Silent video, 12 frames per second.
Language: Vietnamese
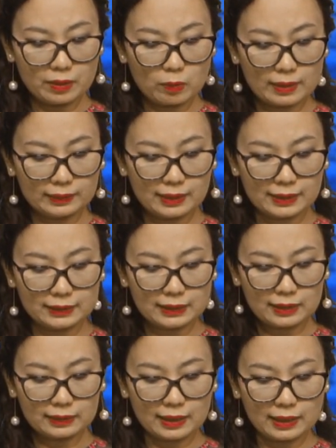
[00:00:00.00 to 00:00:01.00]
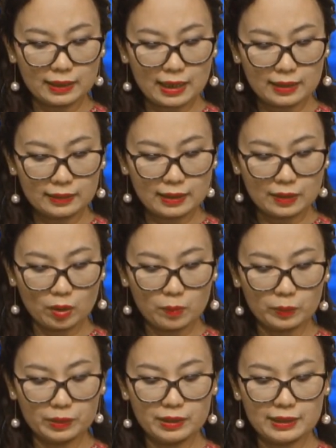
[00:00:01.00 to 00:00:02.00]
quan tới cảnh sát tại Anh đã nói một
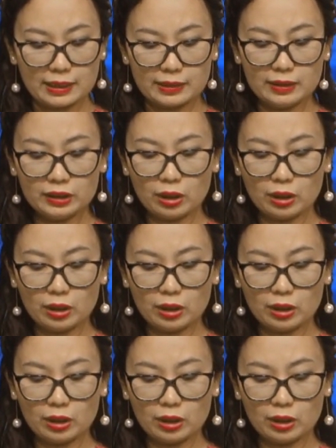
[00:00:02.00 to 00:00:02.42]
đứa trẻ chết